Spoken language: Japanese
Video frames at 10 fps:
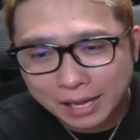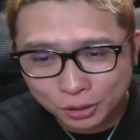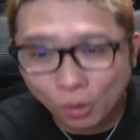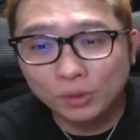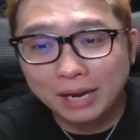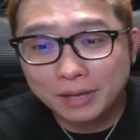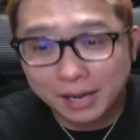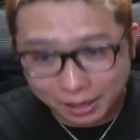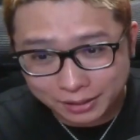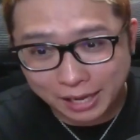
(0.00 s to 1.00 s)
トータルで
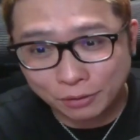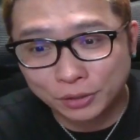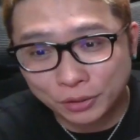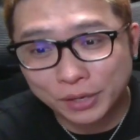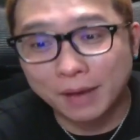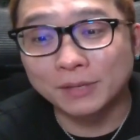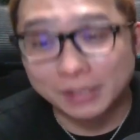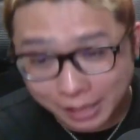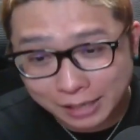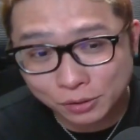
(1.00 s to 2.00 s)
勝っていくっていうゲームで
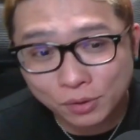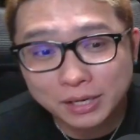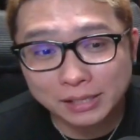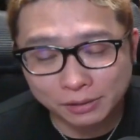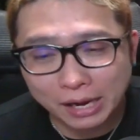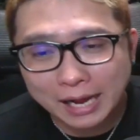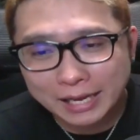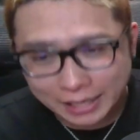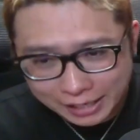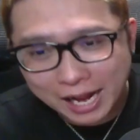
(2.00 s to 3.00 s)
すからそこに関しては
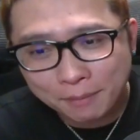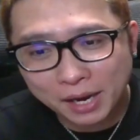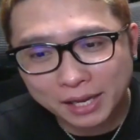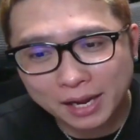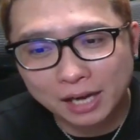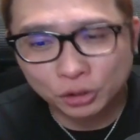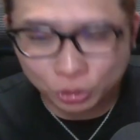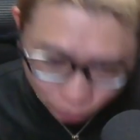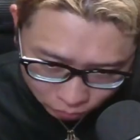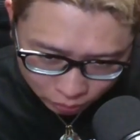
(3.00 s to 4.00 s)
1回負けたから
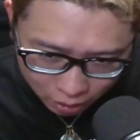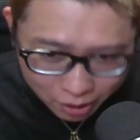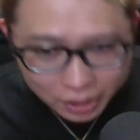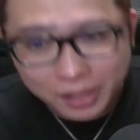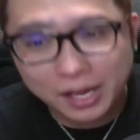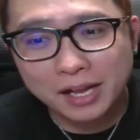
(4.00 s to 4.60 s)
旬1回